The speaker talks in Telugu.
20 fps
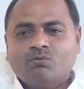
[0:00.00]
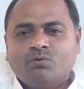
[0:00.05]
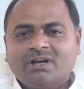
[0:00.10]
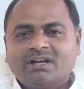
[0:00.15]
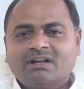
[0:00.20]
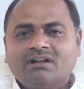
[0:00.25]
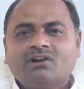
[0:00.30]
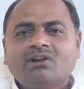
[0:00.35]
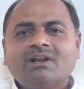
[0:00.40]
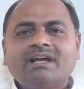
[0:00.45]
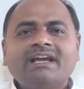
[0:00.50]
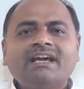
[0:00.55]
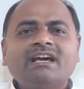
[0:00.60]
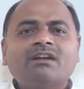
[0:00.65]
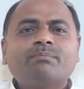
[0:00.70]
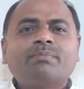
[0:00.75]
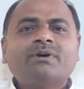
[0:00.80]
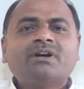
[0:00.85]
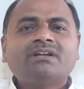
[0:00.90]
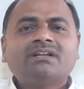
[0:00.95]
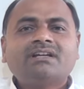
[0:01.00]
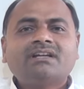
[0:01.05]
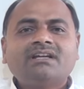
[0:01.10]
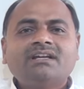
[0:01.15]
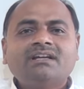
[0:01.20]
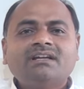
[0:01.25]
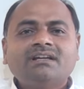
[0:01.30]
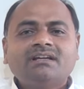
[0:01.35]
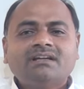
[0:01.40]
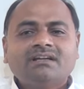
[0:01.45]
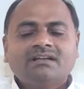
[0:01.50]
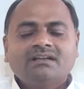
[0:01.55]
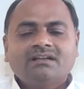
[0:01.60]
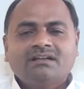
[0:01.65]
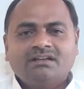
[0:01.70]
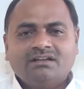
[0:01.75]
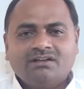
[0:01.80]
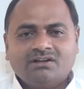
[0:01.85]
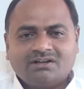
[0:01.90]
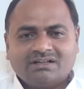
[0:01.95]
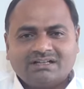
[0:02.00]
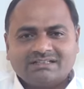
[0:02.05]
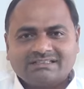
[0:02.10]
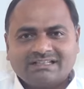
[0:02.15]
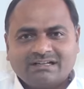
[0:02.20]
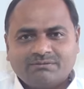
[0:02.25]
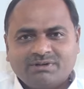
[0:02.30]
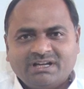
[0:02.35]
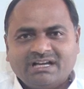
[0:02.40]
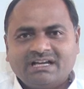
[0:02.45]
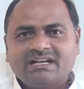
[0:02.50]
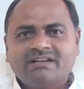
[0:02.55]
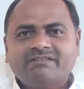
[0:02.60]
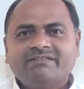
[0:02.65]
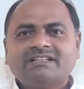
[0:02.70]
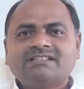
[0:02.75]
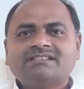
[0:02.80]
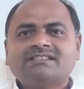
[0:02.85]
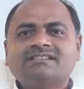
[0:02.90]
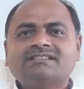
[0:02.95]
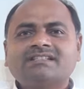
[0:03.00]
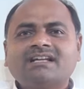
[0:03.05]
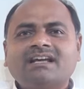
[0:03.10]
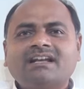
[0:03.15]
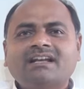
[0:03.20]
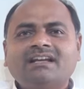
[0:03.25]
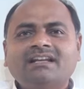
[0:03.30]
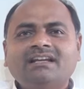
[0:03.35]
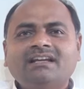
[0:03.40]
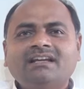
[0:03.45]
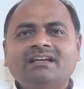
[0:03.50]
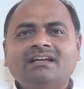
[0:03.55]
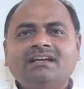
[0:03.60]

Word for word: వనరుల ఏర్పాటుకి ఈ యొక్క సమయాన్ని వెచ్చిస్తానని